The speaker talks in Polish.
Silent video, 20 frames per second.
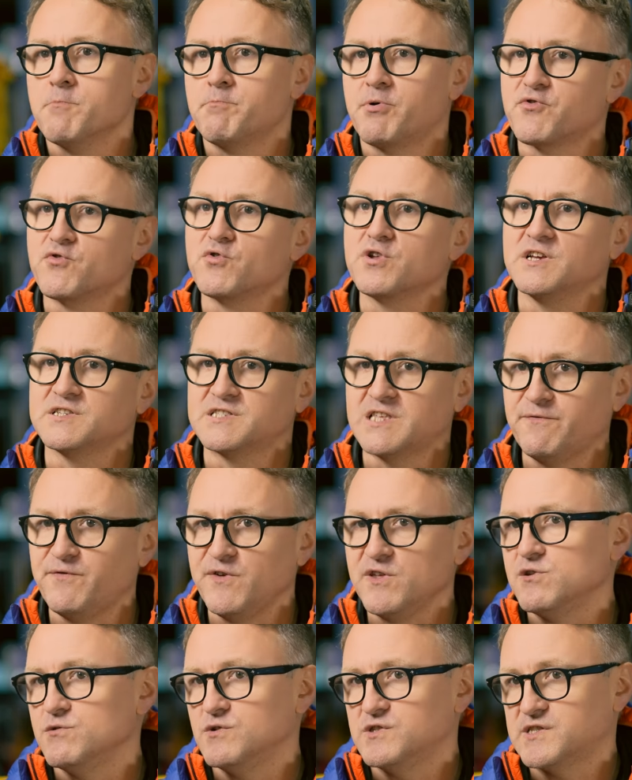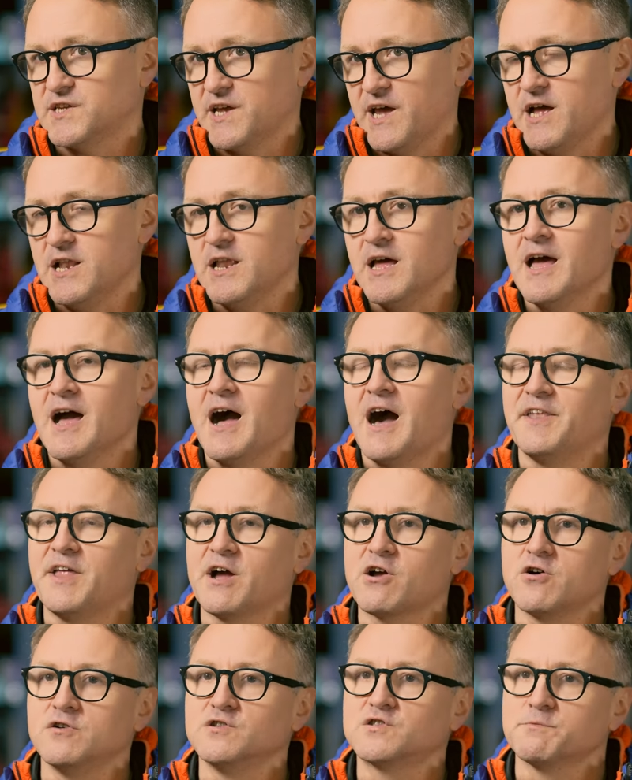po drugie zdefiniuj cel, a
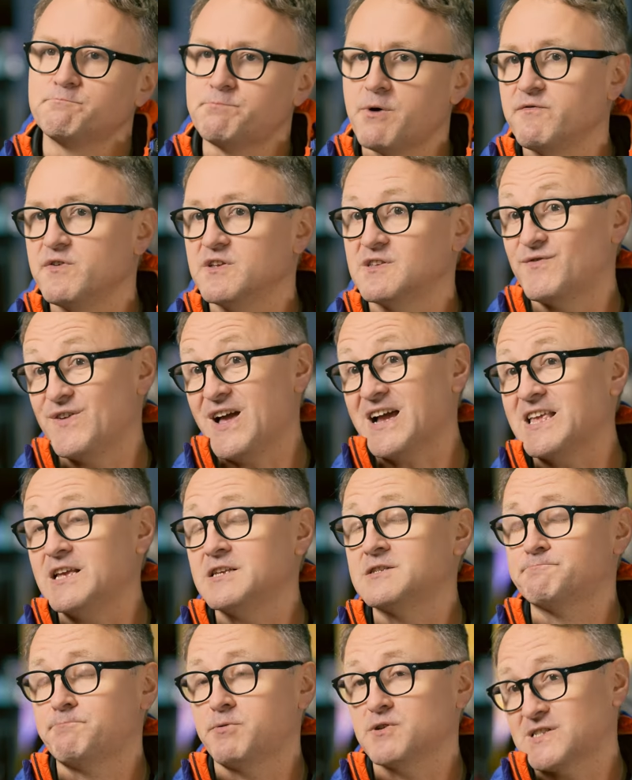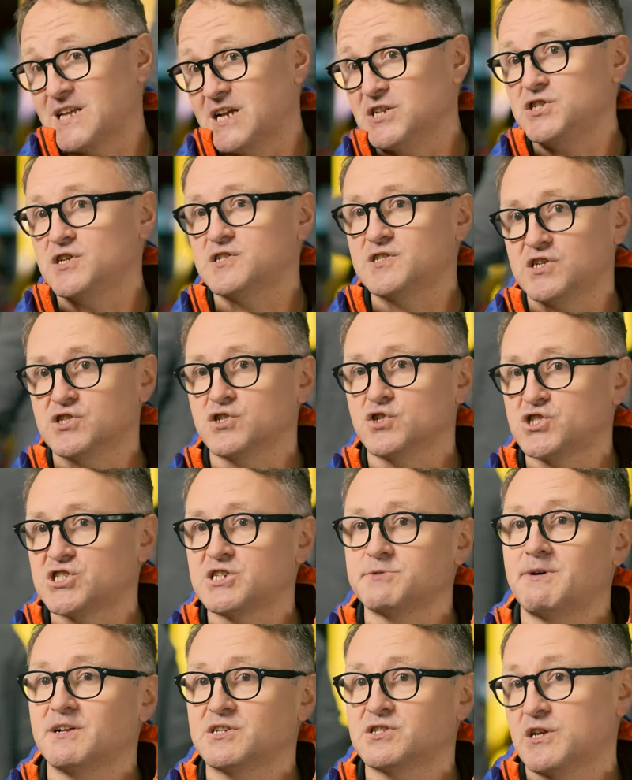na końcu powiedz, w jakiej postaci chcesz
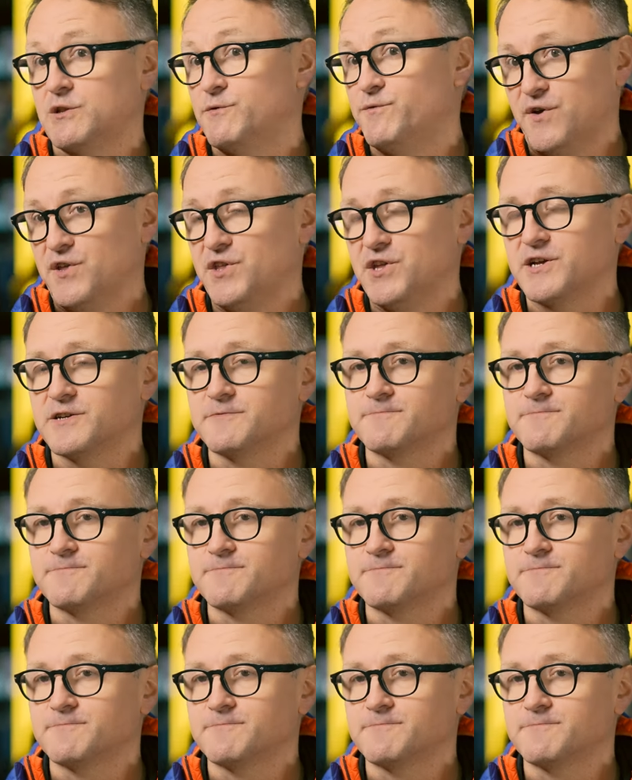otrzymać ten wynik.